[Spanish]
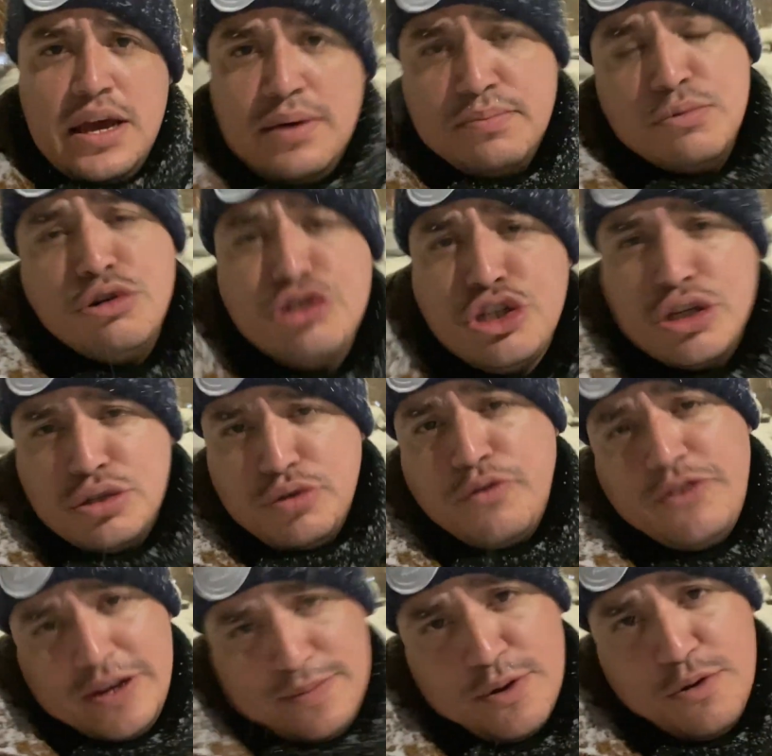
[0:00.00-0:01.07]
Muchos
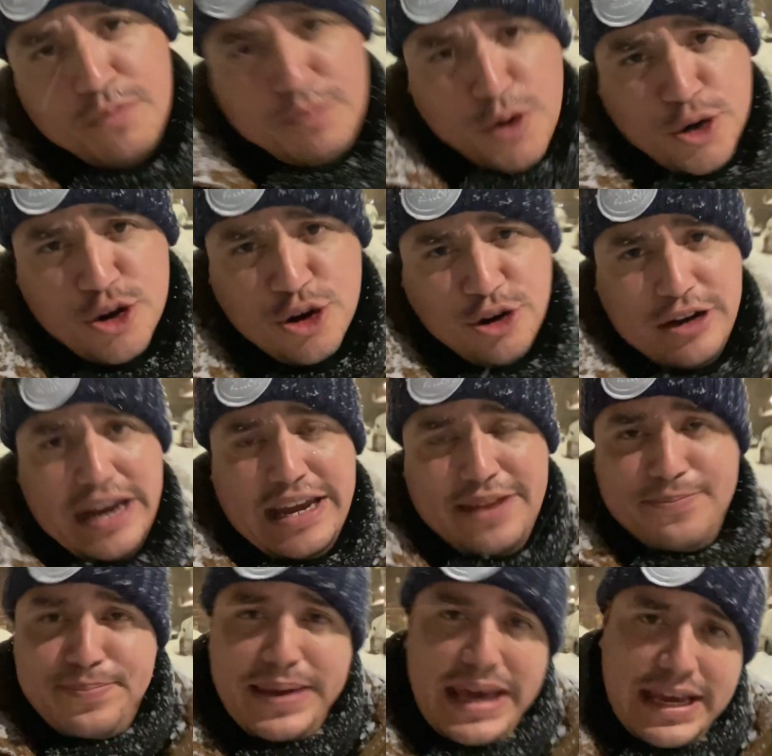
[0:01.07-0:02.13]
sufrimos un poco con la
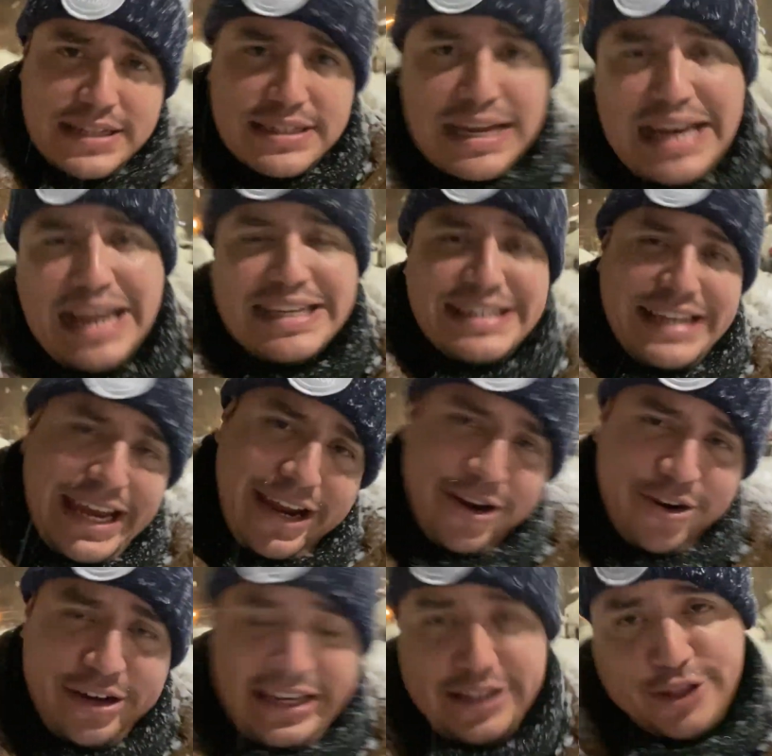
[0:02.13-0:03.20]
limpieza, el
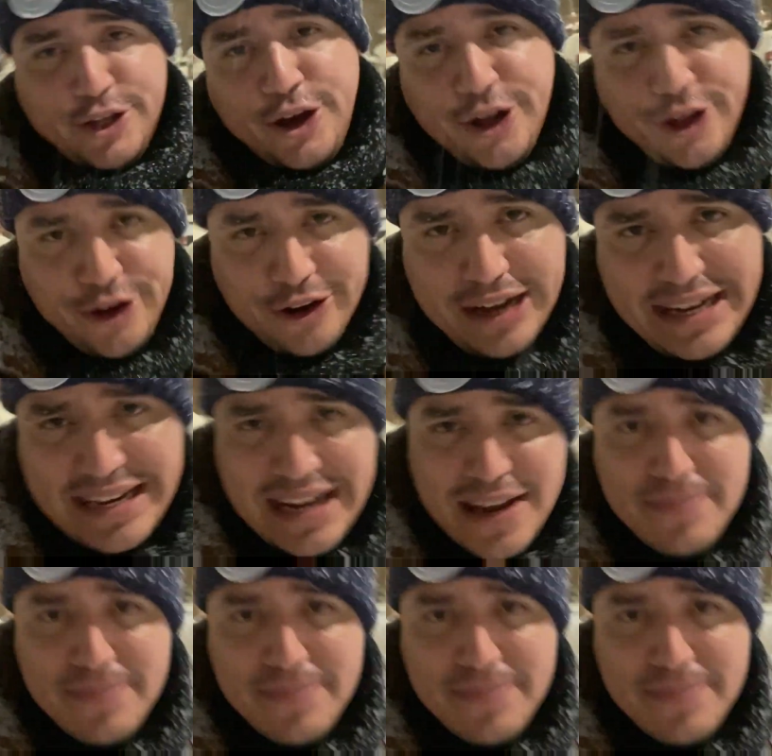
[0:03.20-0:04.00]
aseo y todo lo que ya les